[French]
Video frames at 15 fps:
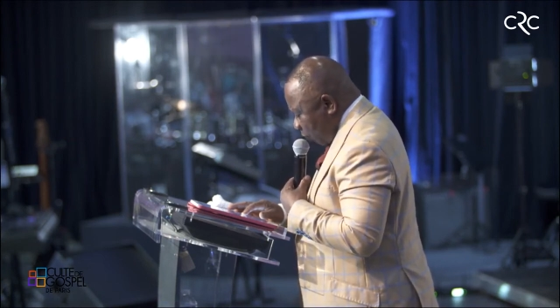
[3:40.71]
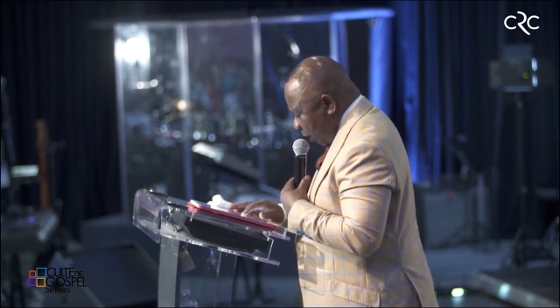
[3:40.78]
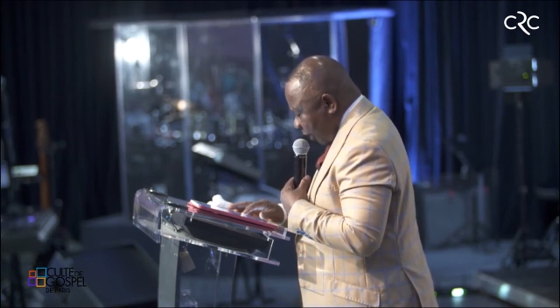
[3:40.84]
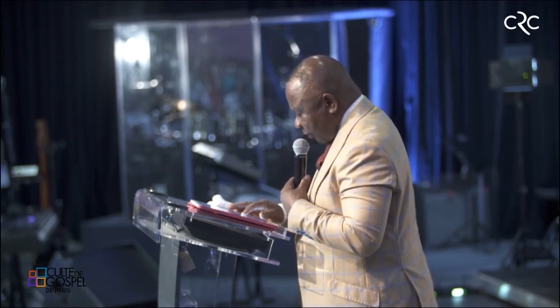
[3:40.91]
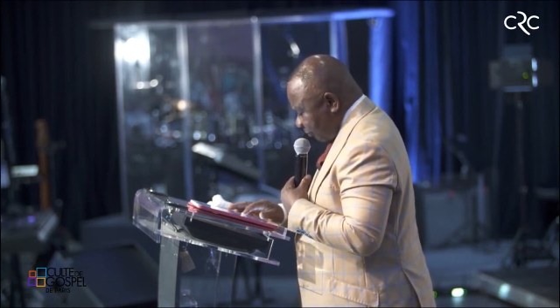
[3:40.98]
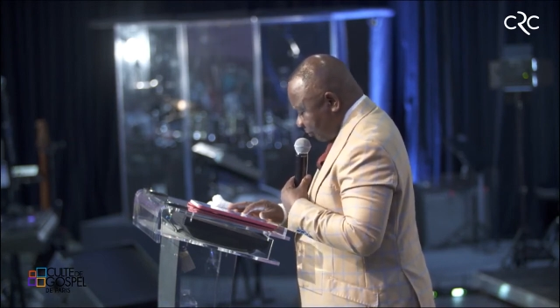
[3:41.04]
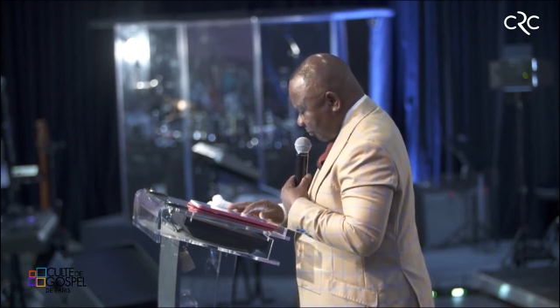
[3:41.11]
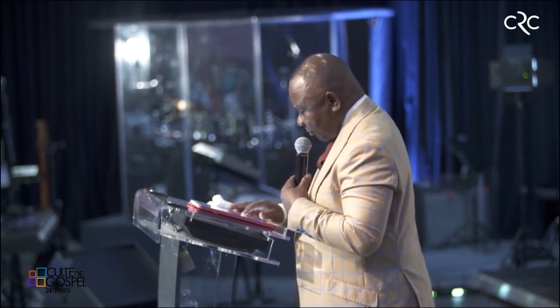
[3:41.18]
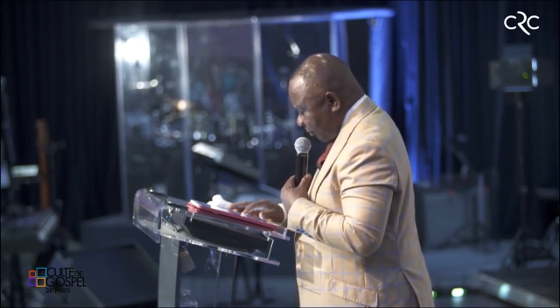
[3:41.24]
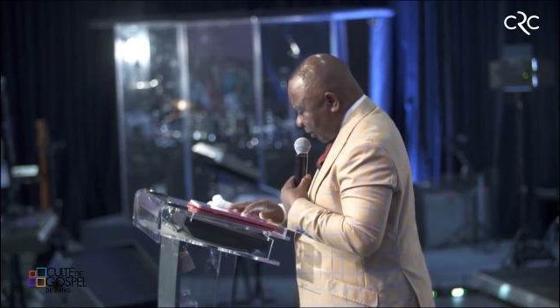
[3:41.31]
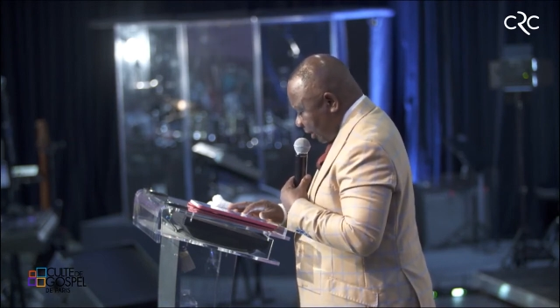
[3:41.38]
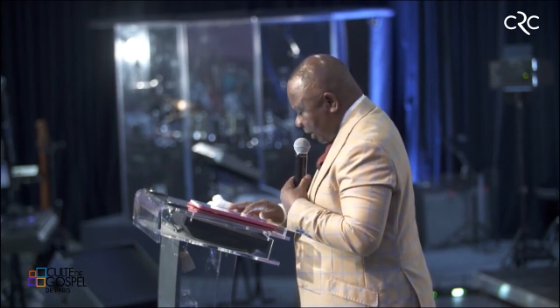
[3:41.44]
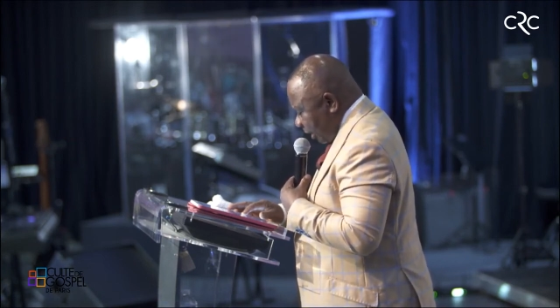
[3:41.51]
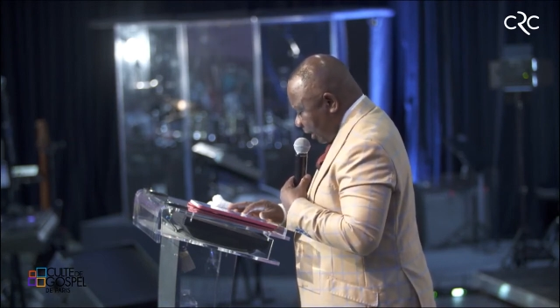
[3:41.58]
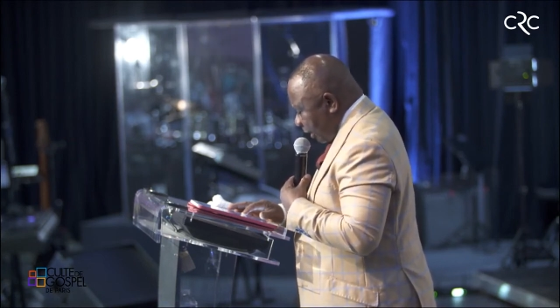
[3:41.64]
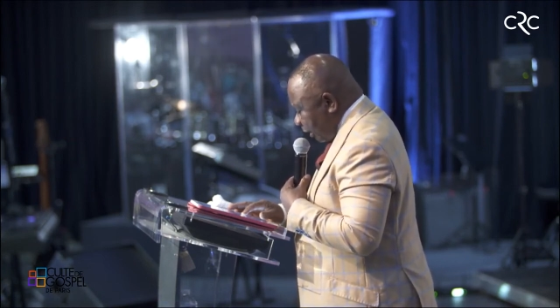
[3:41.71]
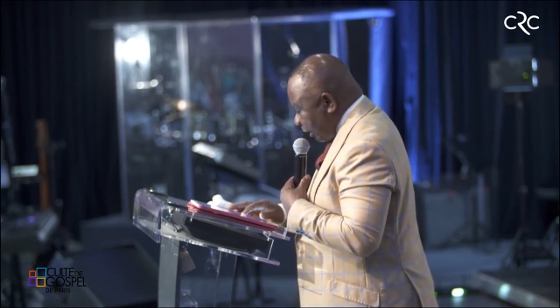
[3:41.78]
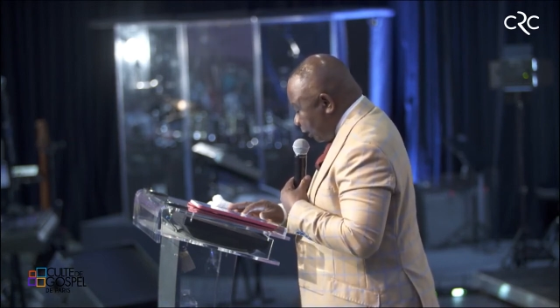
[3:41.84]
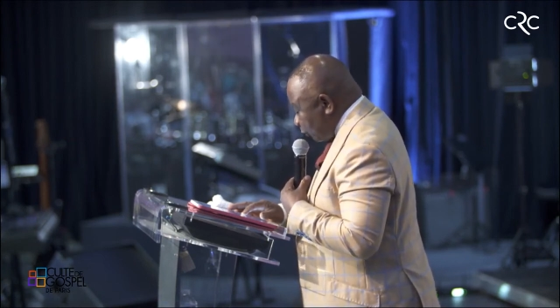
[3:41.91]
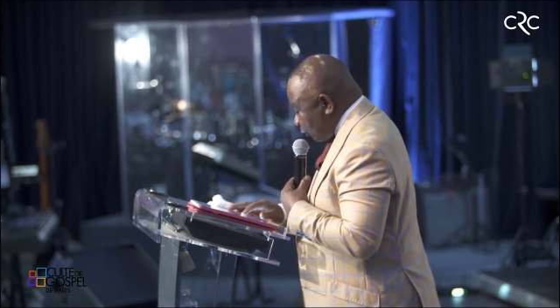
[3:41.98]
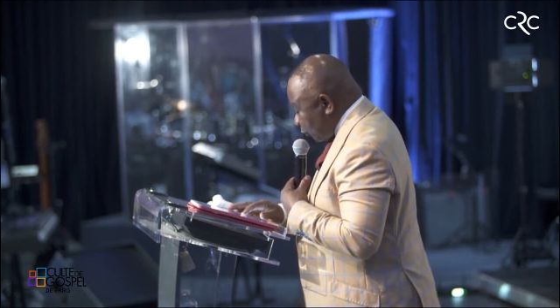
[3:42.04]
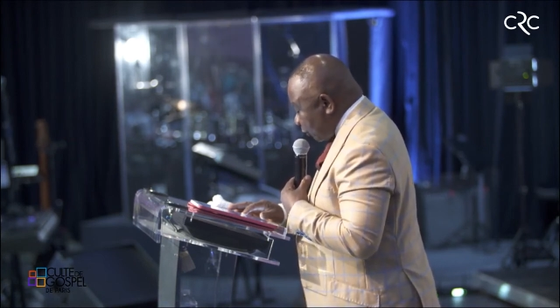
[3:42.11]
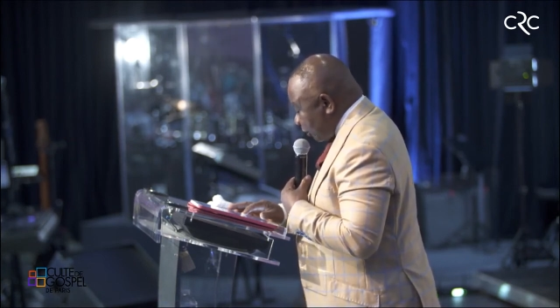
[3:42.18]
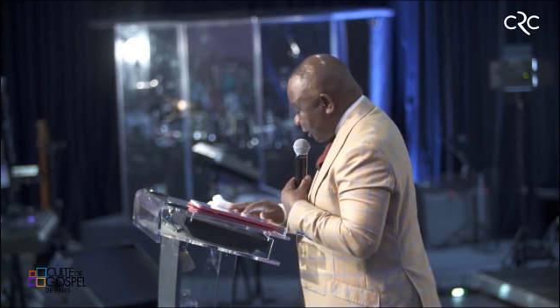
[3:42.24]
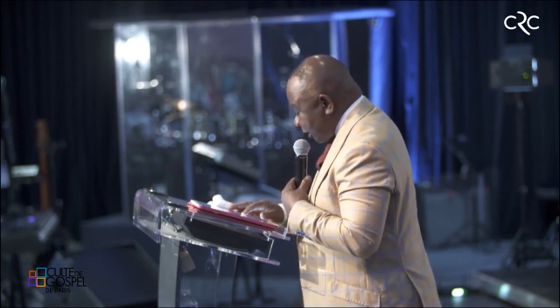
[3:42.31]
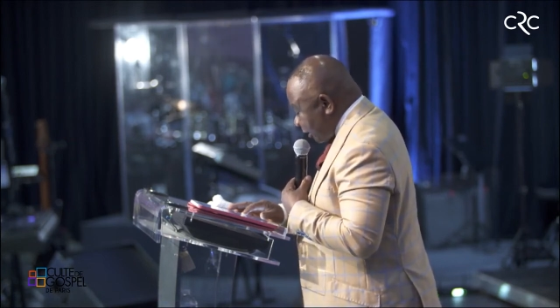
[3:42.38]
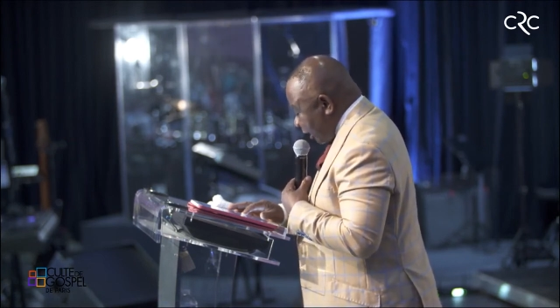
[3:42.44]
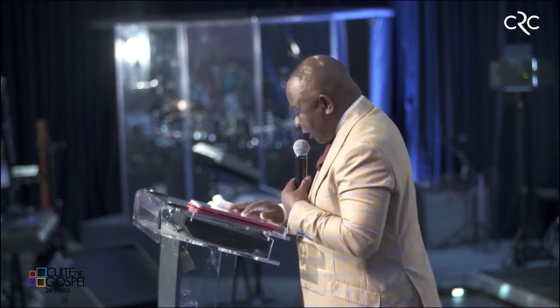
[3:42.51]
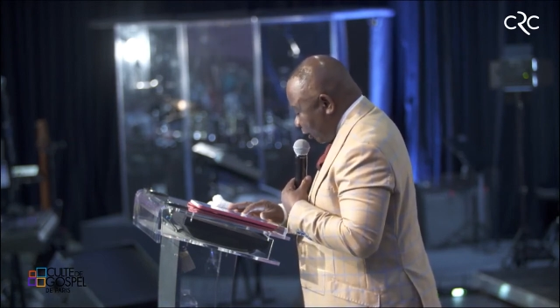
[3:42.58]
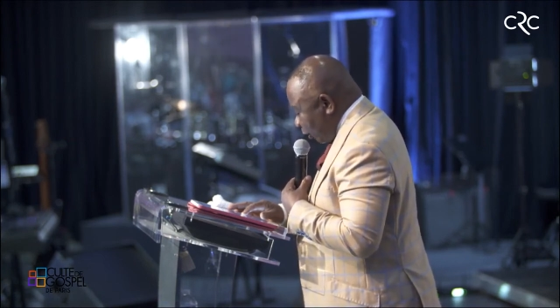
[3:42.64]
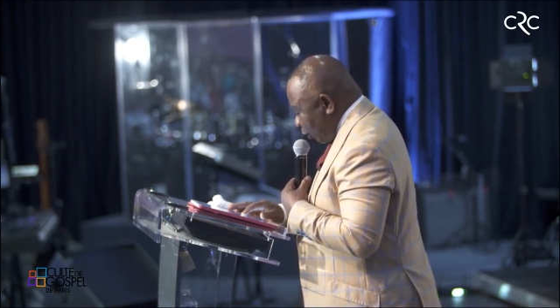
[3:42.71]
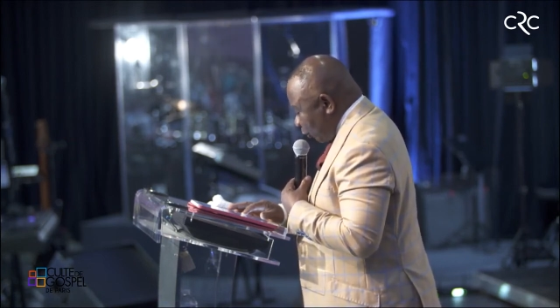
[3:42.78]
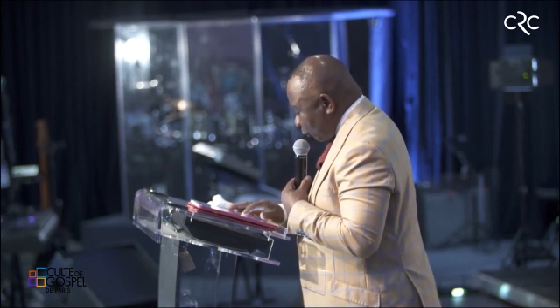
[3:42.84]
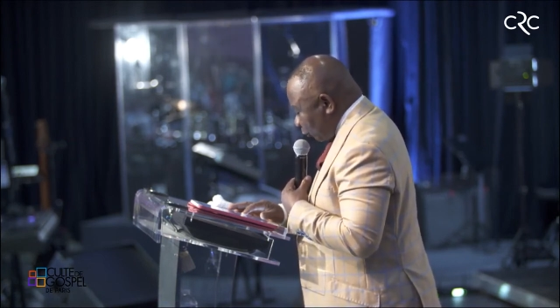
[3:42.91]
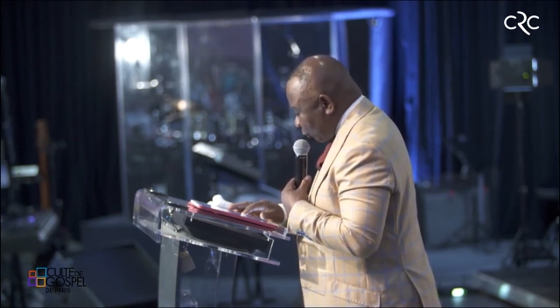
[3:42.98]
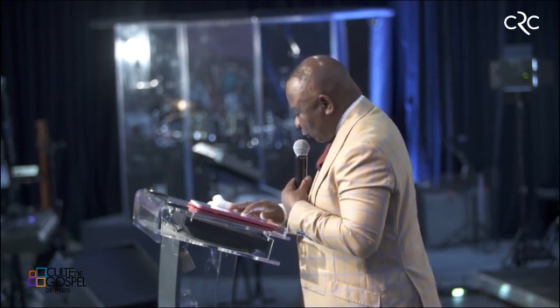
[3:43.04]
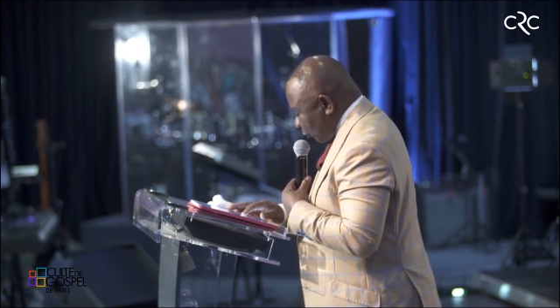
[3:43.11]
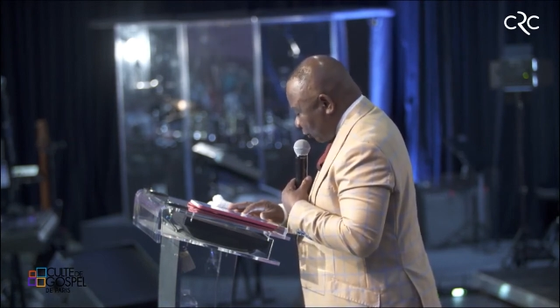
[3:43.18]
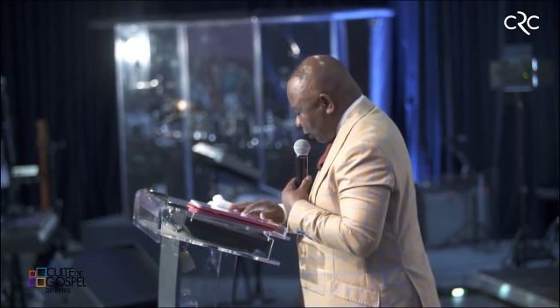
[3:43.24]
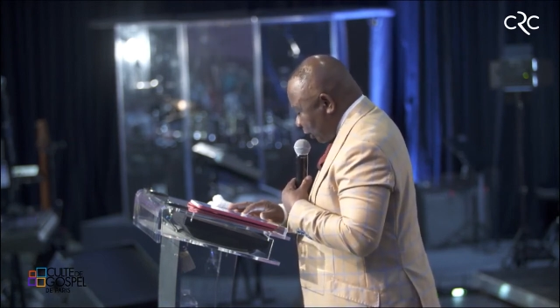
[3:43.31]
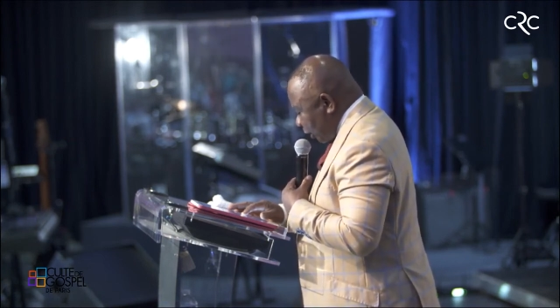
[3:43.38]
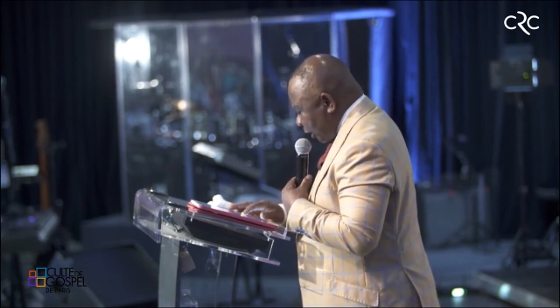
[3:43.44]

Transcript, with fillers: loi. Ils se disaient entre eux,